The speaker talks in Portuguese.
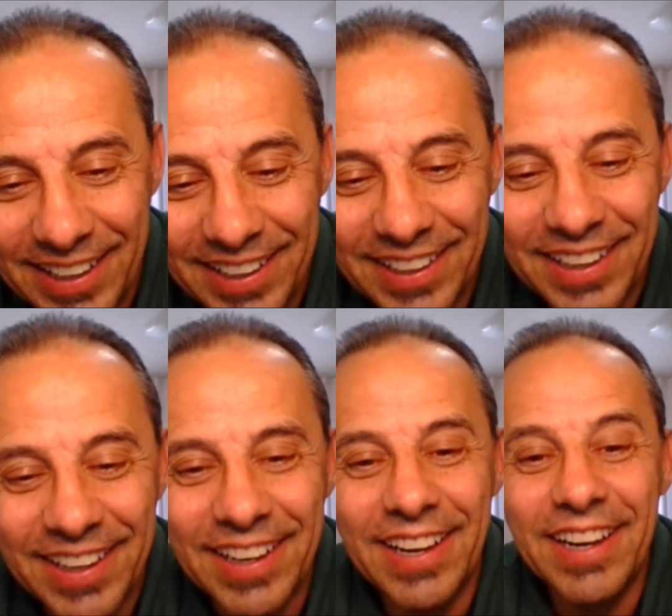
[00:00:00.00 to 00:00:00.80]
É, então.
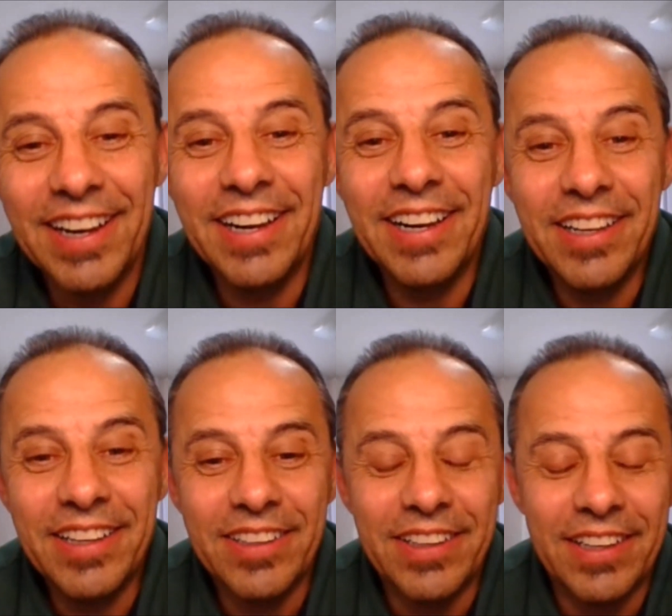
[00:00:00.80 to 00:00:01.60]

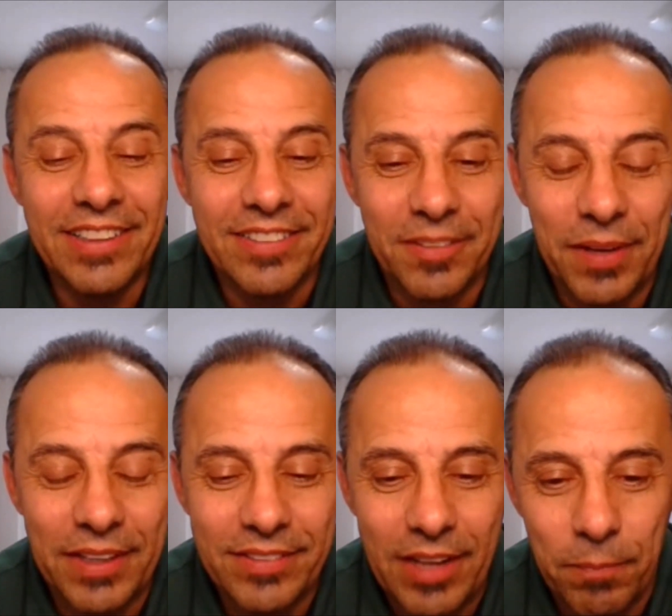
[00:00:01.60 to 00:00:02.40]
Nossa,
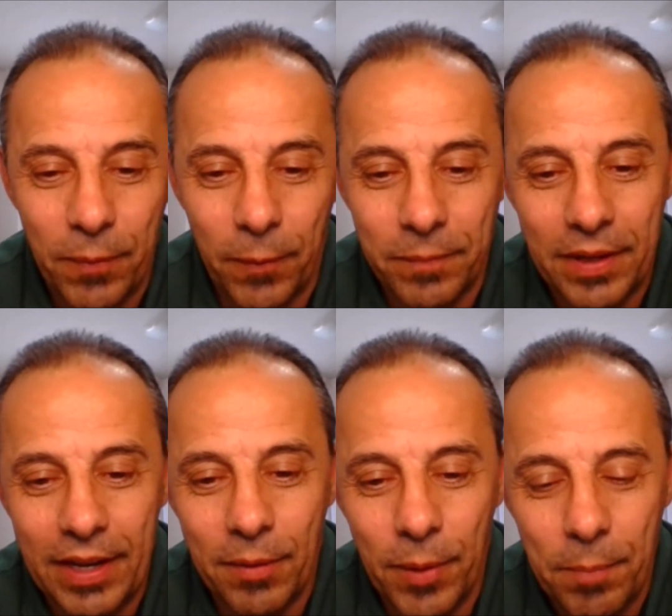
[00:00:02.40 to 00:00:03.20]
mas tá bom.
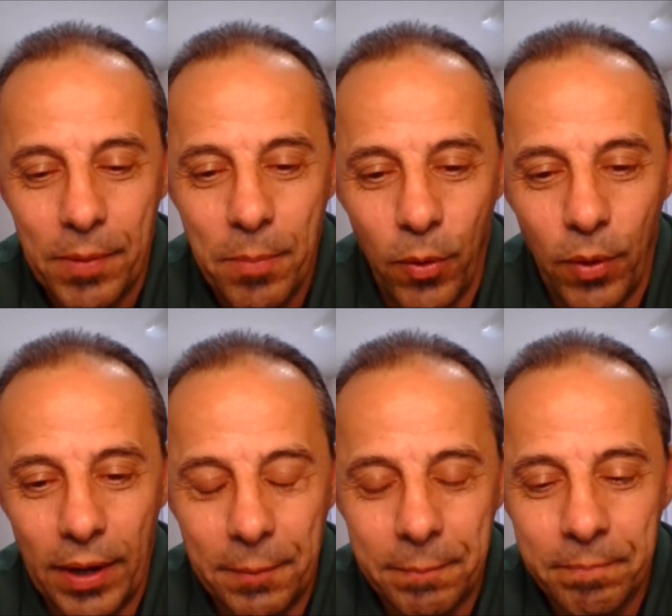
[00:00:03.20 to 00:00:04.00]
É uma época
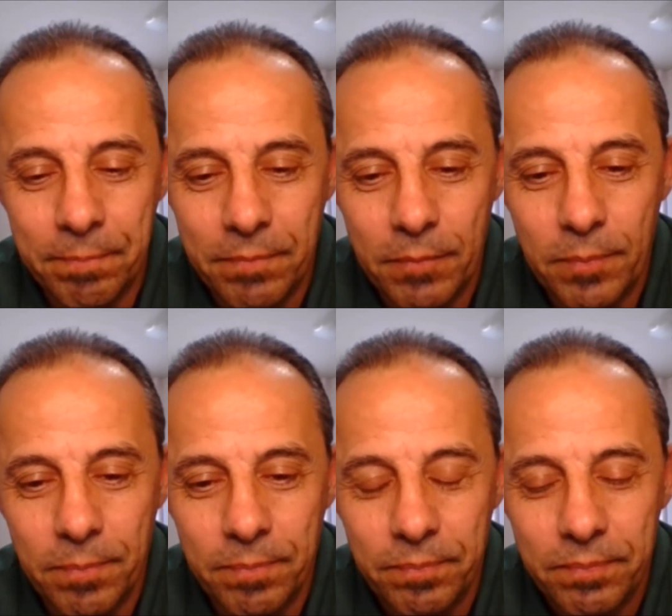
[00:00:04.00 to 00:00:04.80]
boa. Sim.
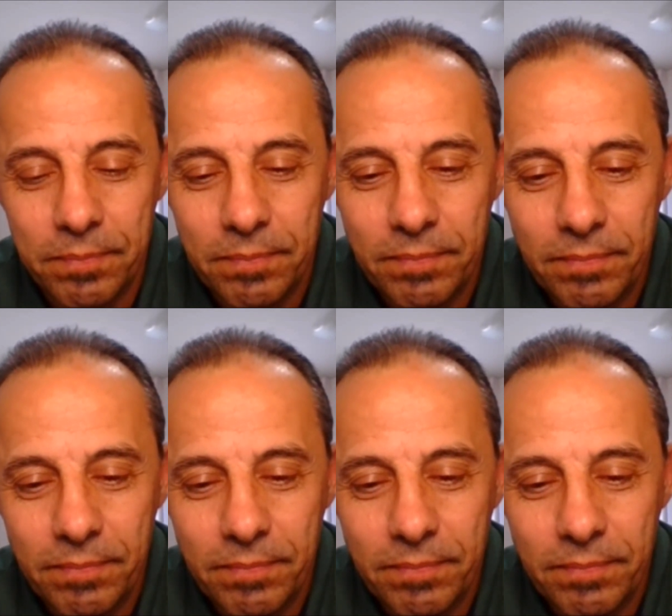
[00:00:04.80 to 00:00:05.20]
Época boa.